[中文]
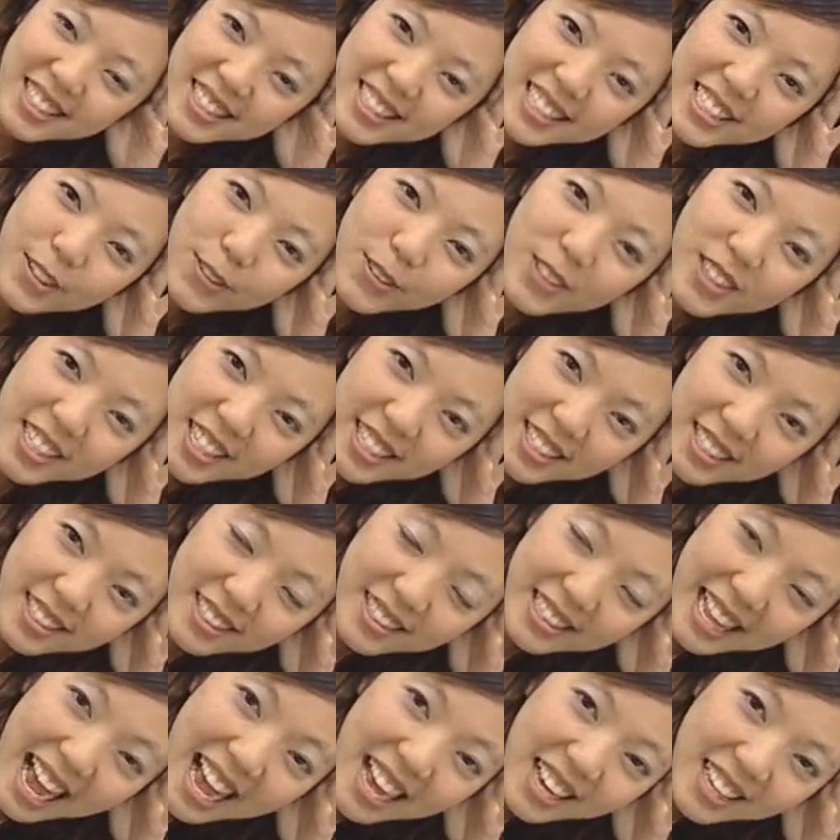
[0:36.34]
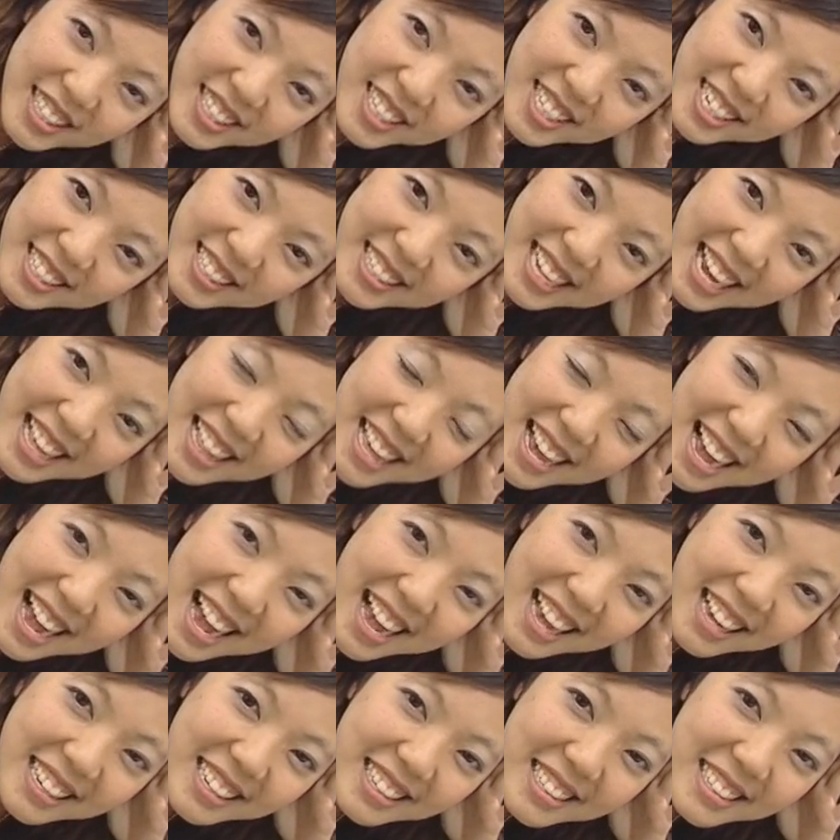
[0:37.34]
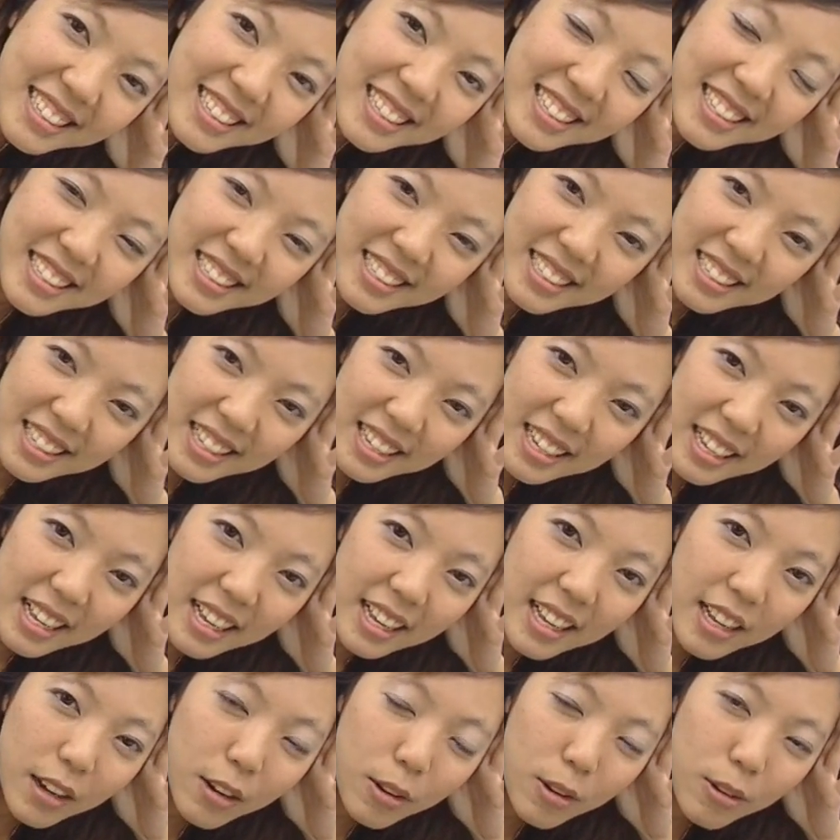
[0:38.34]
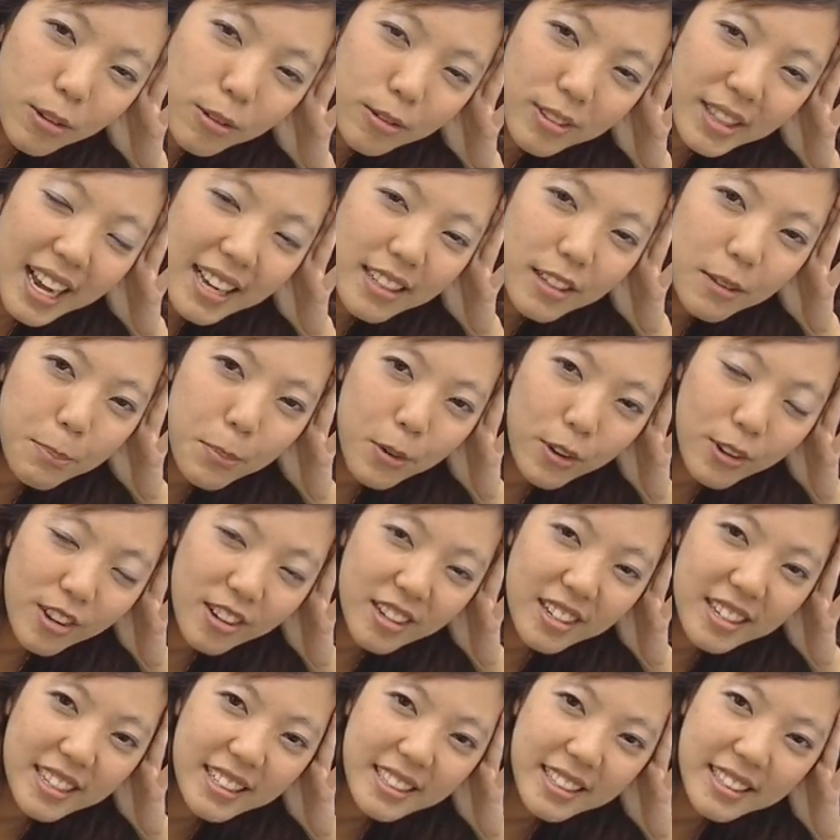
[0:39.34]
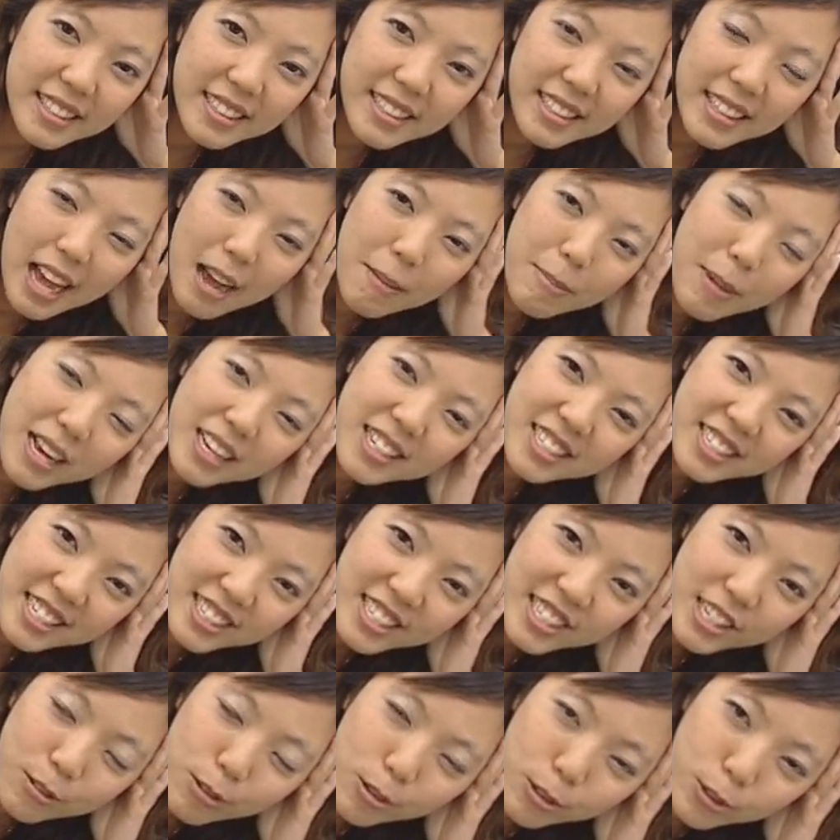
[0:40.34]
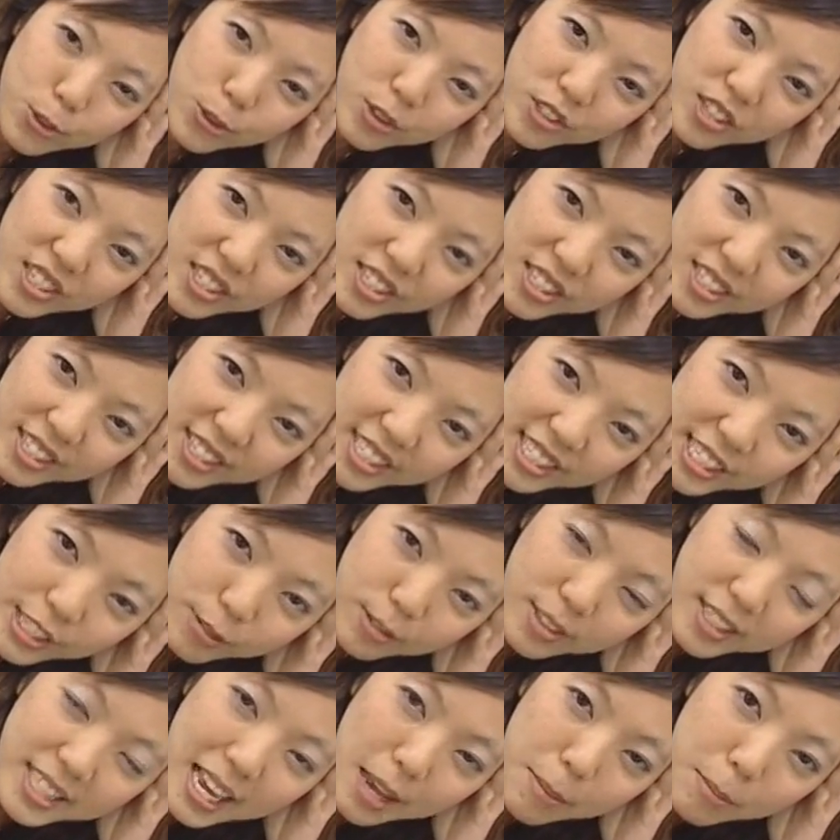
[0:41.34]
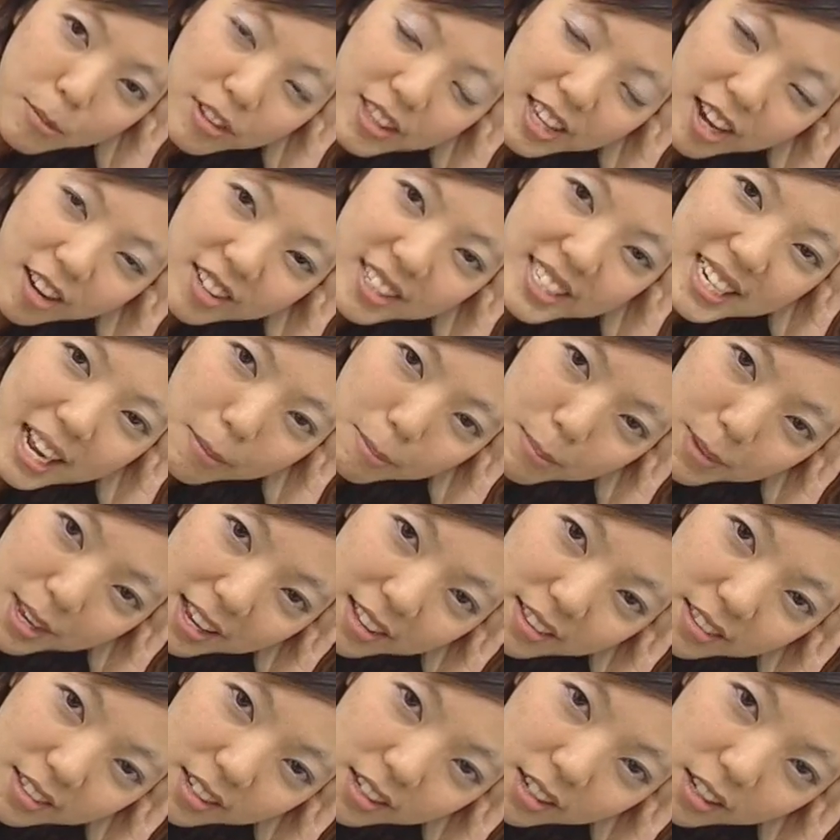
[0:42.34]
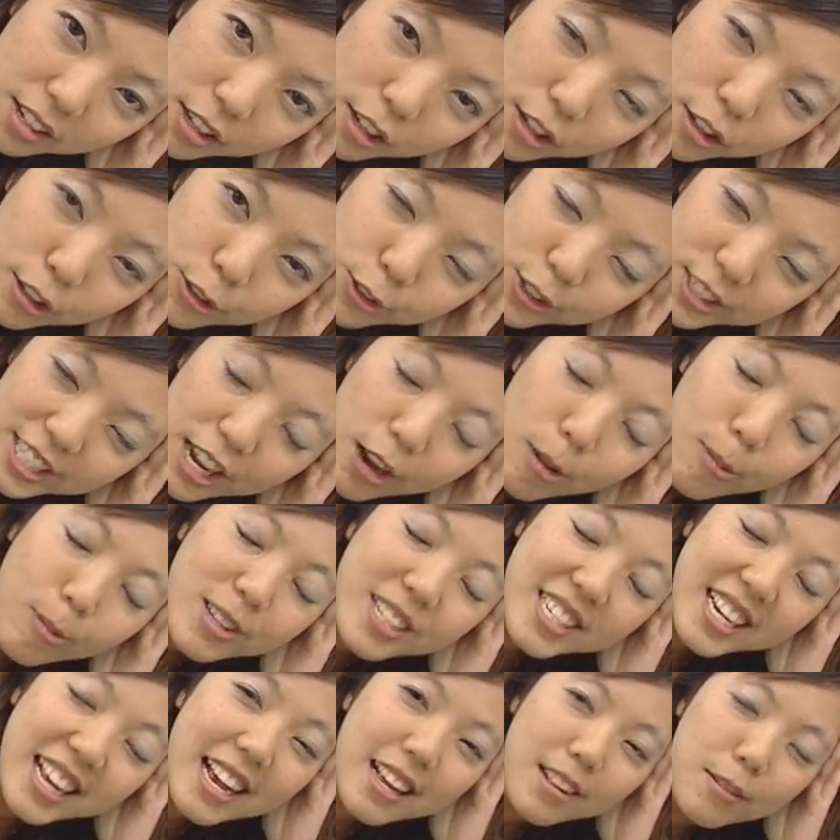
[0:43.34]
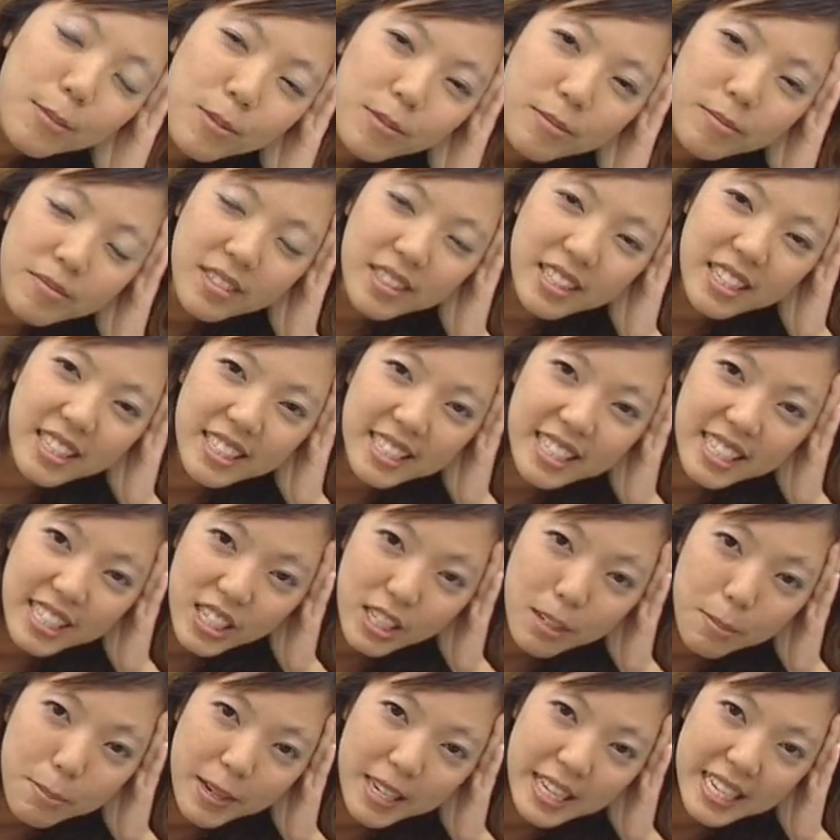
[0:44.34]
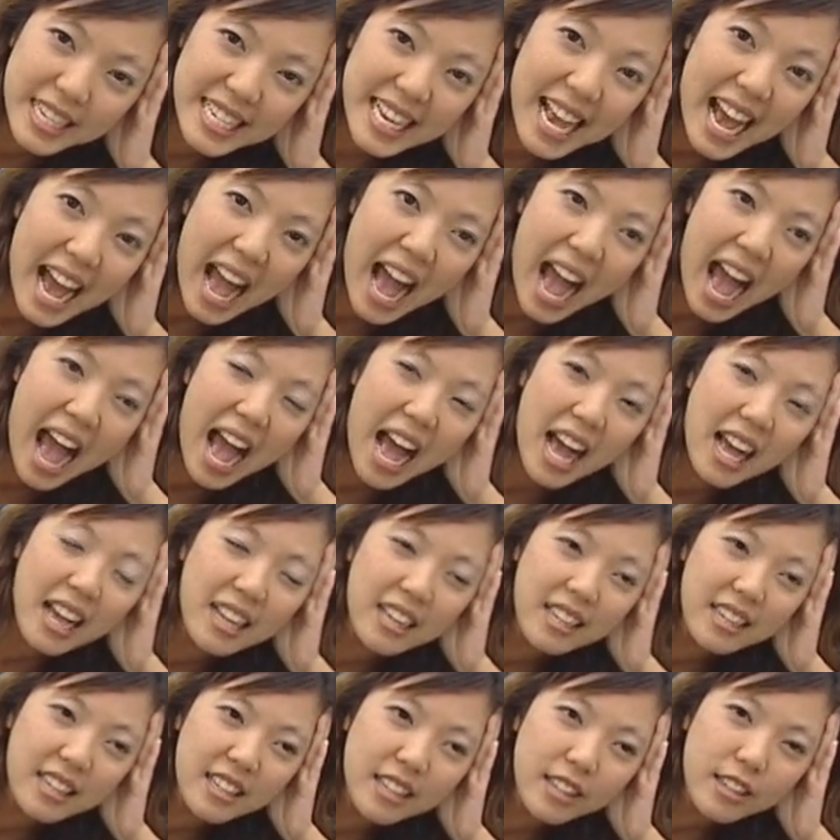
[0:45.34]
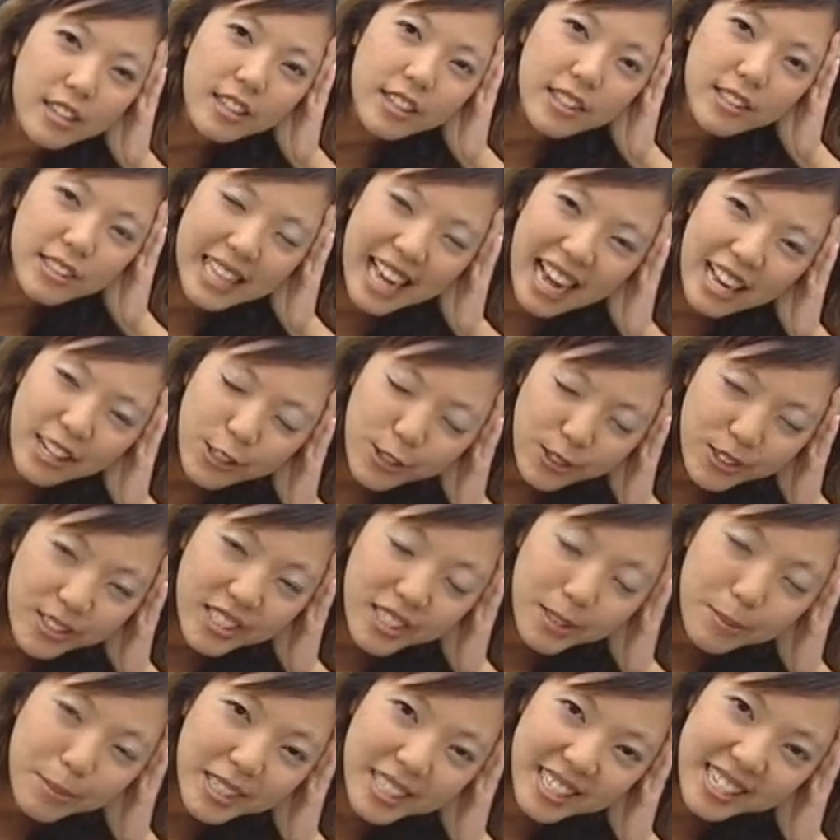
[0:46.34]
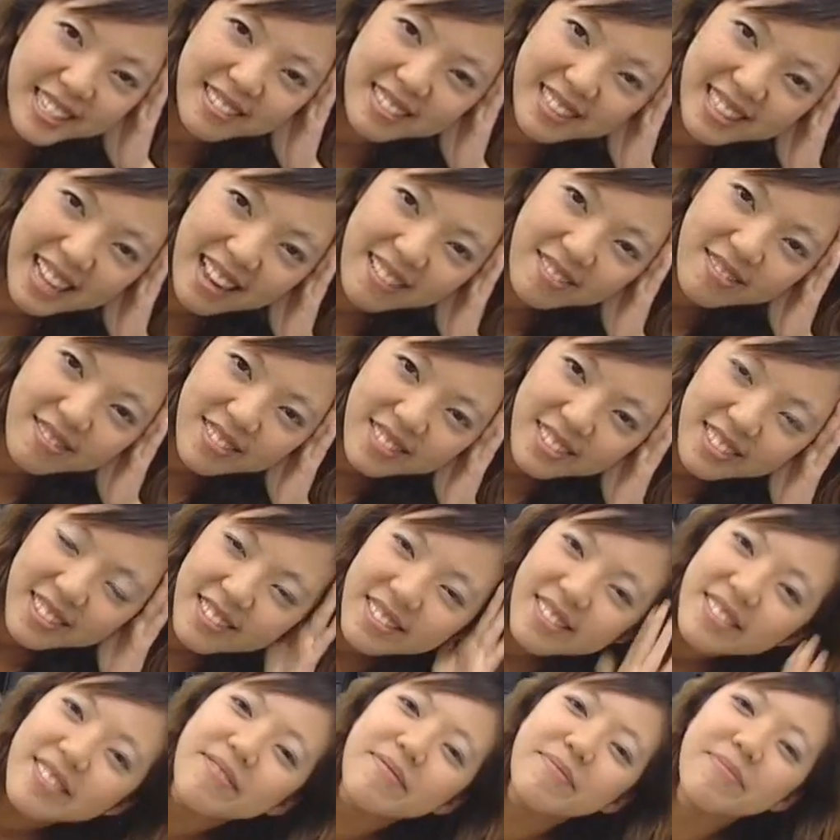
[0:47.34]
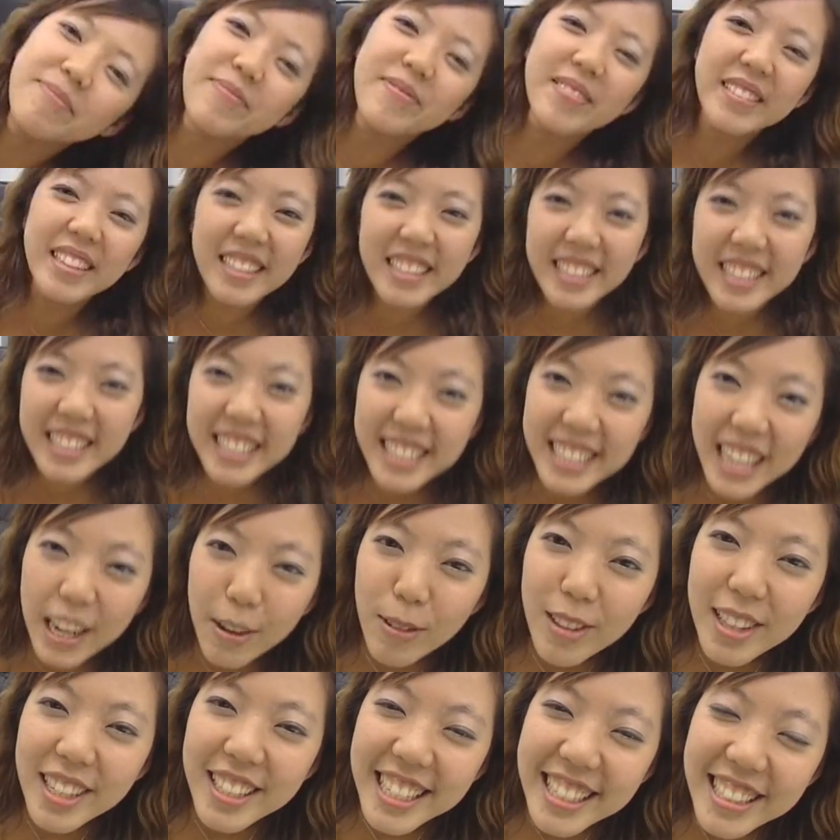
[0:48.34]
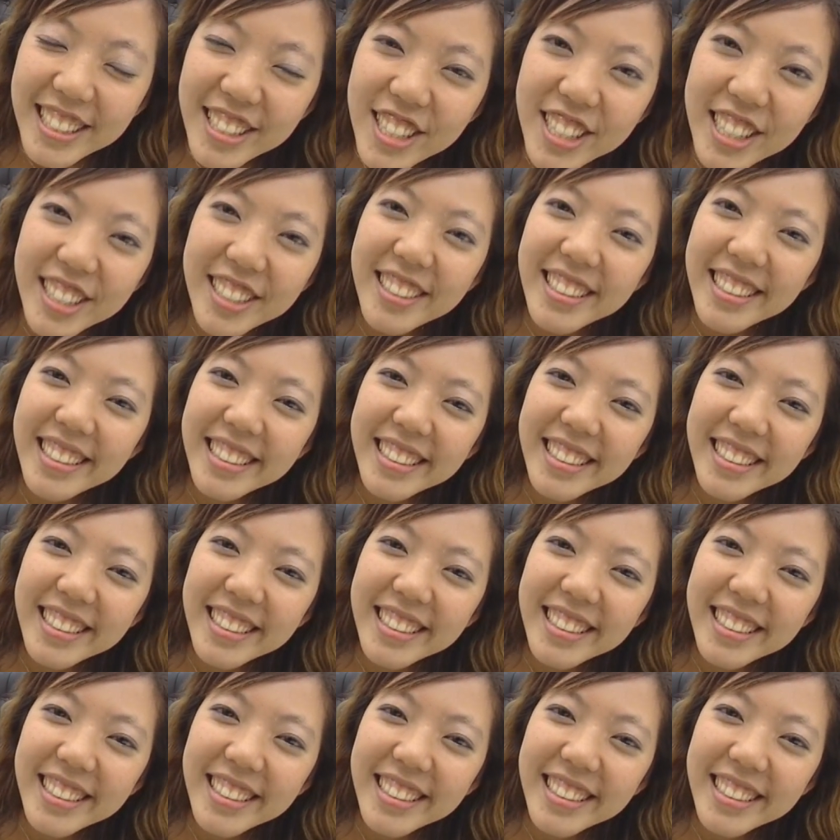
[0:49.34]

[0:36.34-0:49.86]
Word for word: 这个问题答案很简单啊。古代的柏流人，他把一些生活琐事记录在木雕上面。就像我们现在的记事本一样啊，答案就是这么简单，请看我的眼神，